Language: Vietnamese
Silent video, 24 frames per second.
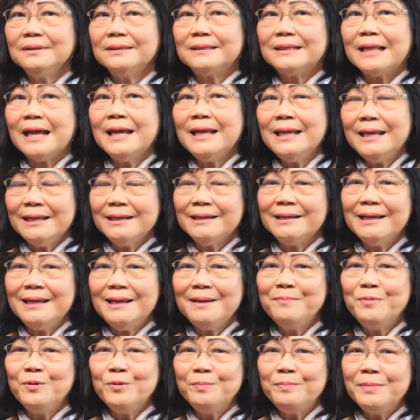thể hiện cái
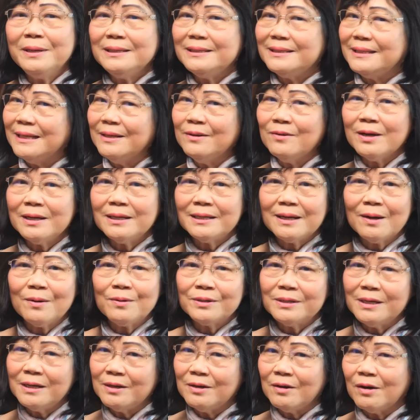ý muốn mình chỉ nói một câu
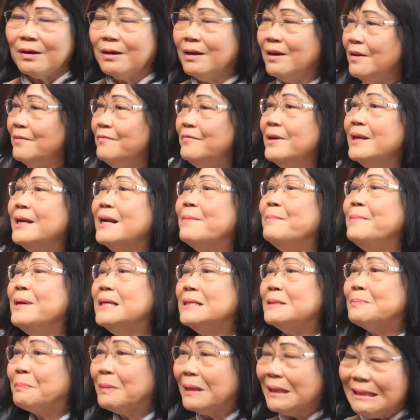rất gọn
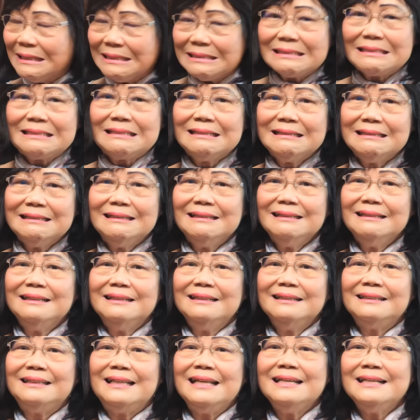Vietnamese please ừ.
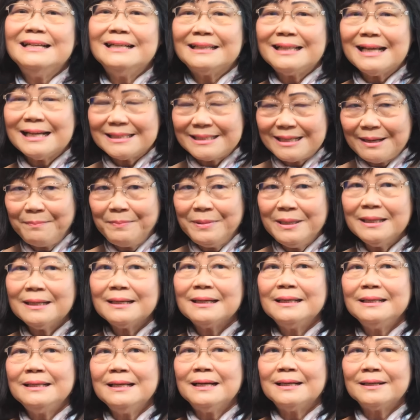thì người ta sẽ biết
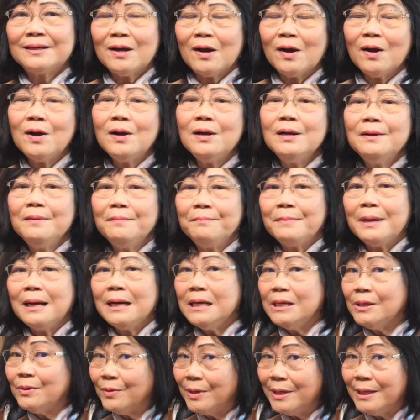là giờ đó mà
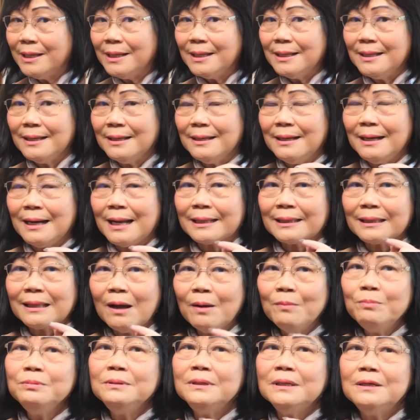lưu ý là
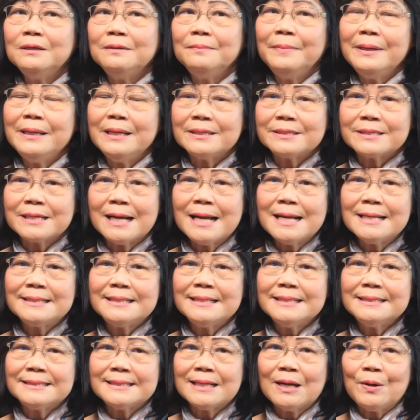thông thường bây giờ sở an
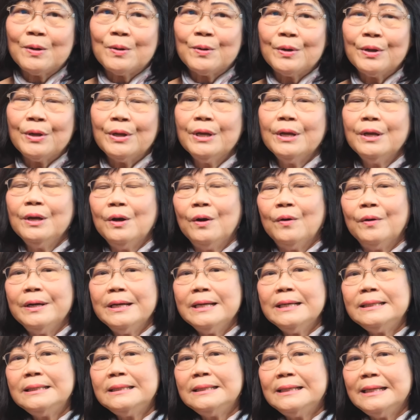sinh xã hội
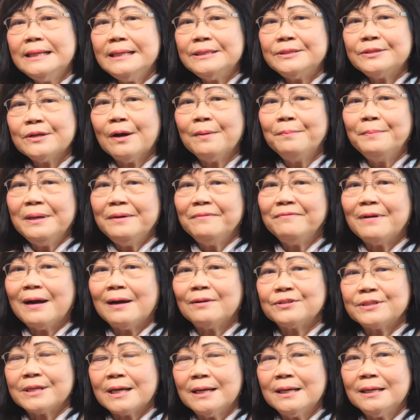khi cho mình
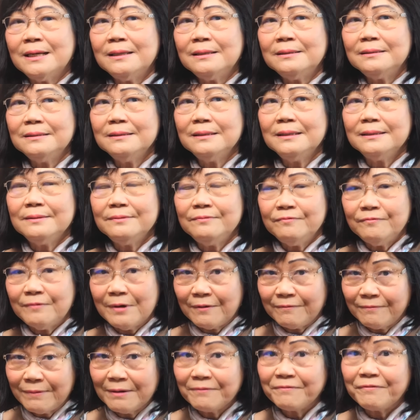vào sở
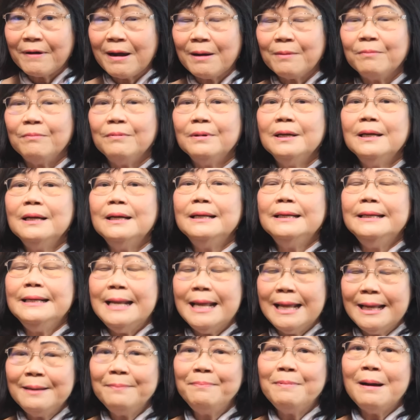vào văn phòng
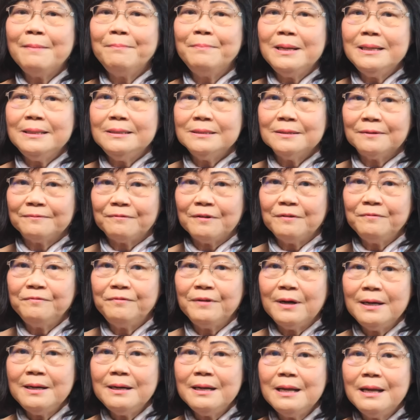để mà mình được phỏng
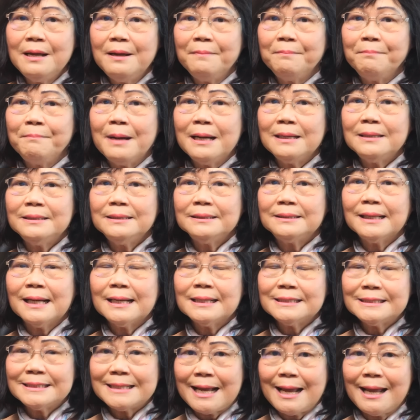vấn mà người
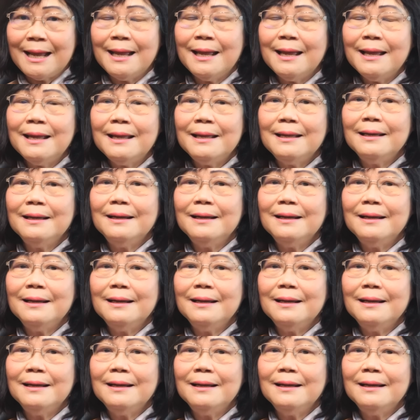ta sẽ